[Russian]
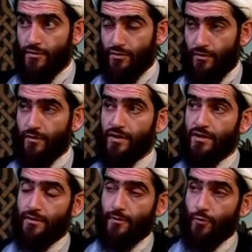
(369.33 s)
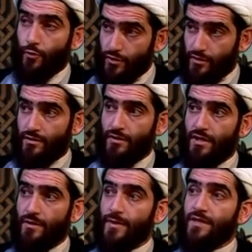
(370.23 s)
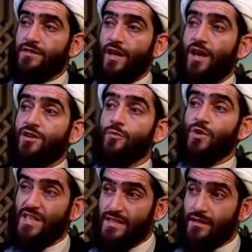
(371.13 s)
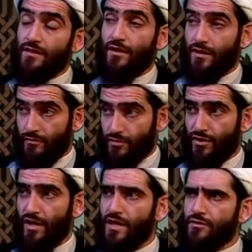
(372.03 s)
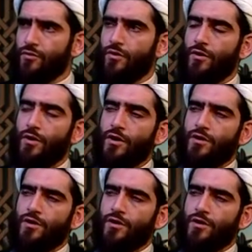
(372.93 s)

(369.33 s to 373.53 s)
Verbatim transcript: Человек, если хочет по-настоящему искренне этого желает, но